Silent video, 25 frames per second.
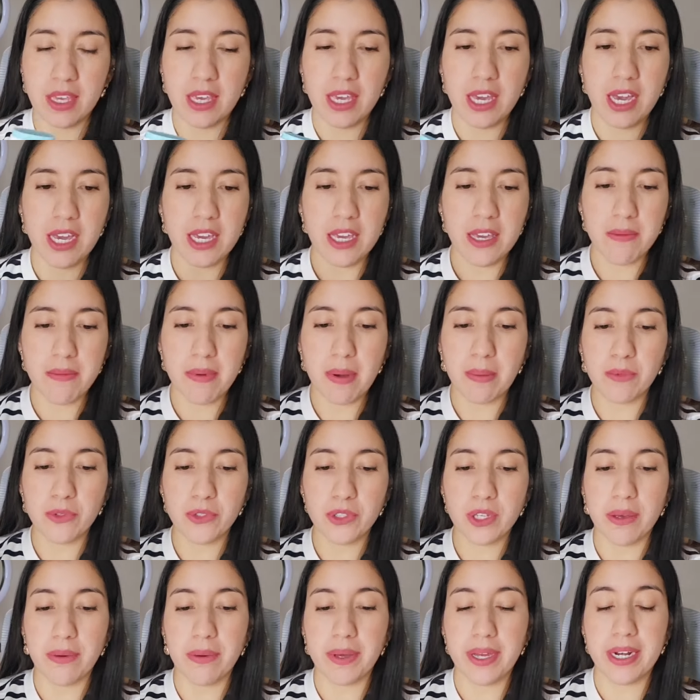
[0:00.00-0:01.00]
Y ahí
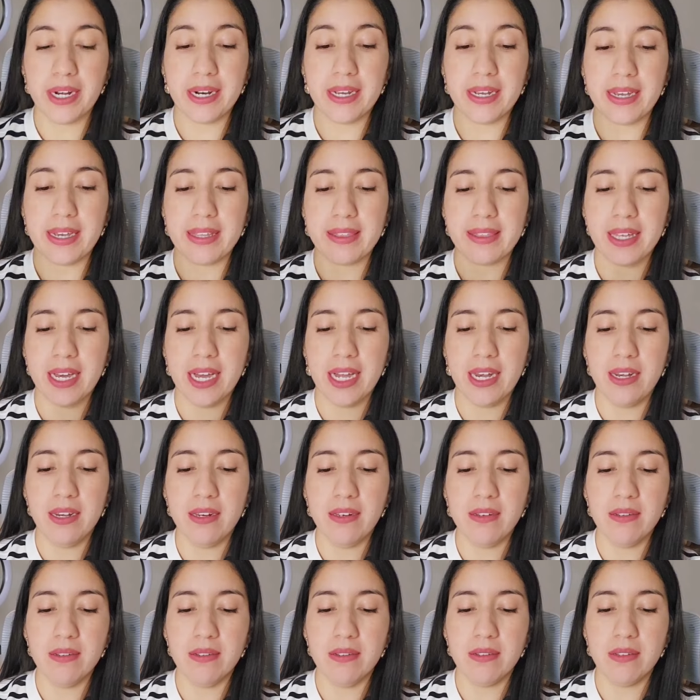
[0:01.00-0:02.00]
vamos a ver qué
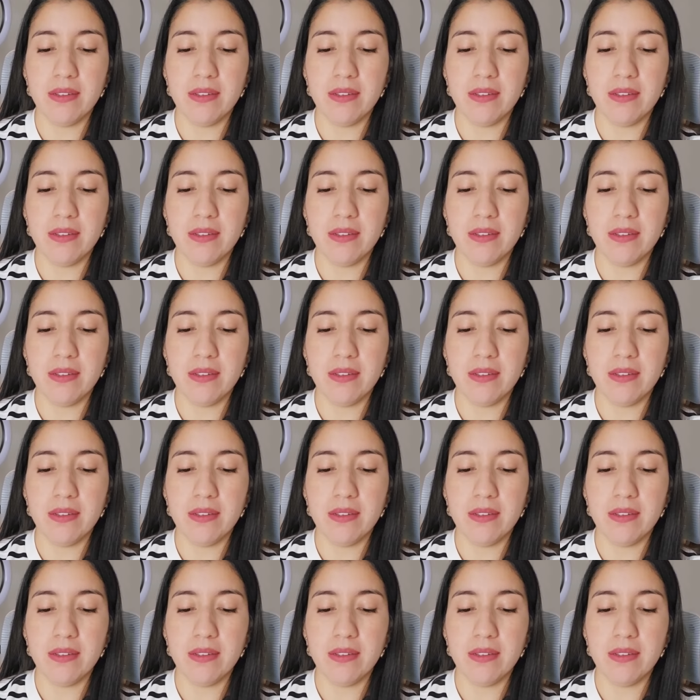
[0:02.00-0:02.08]
tal.